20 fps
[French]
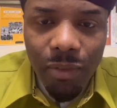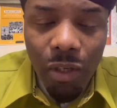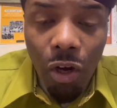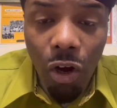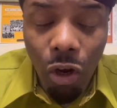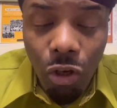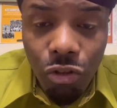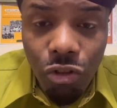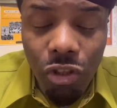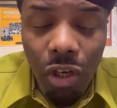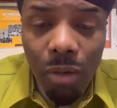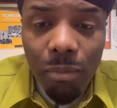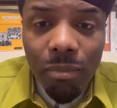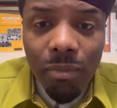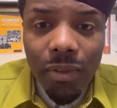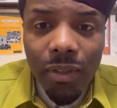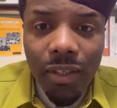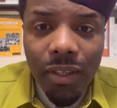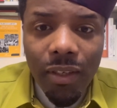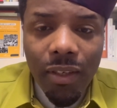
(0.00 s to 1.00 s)
En somme,
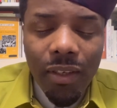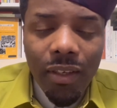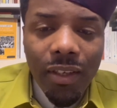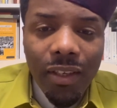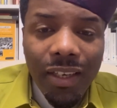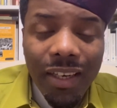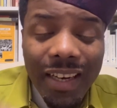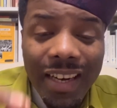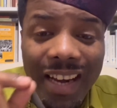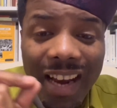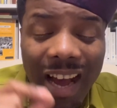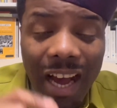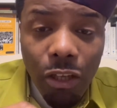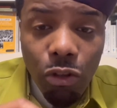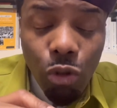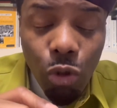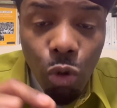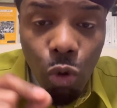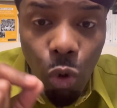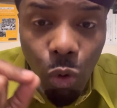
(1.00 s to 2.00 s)
l'art
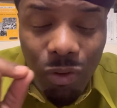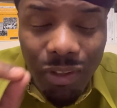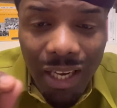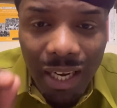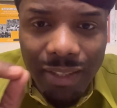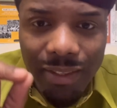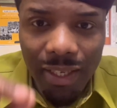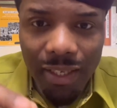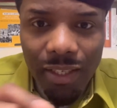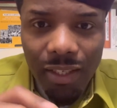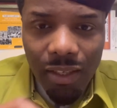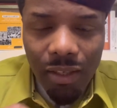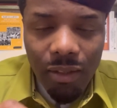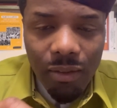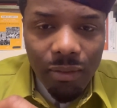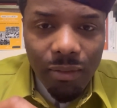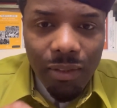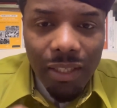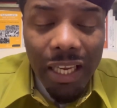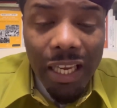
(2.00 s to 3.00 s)
de contre-attaquer
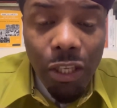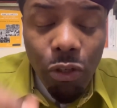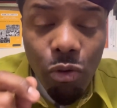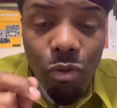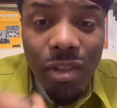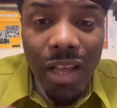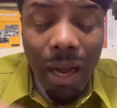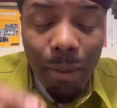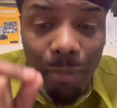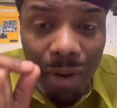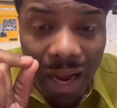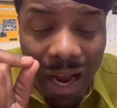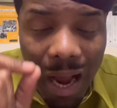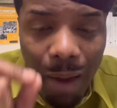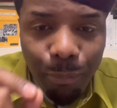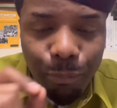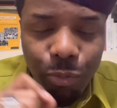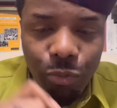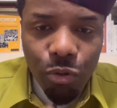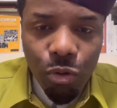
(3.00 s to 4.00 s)
est une arme
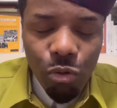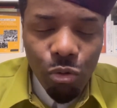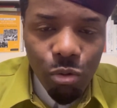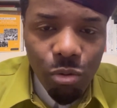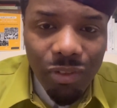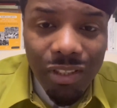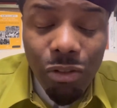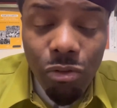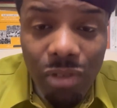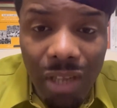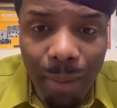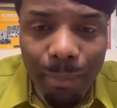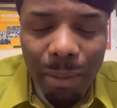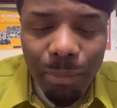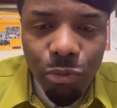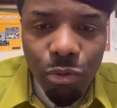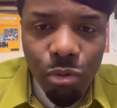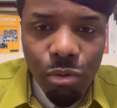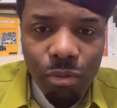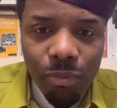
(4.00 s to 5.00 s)
absolue. C'est une arme
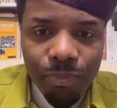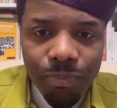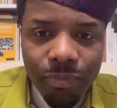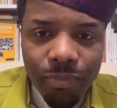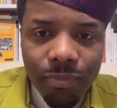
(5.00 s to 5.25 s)
absolue.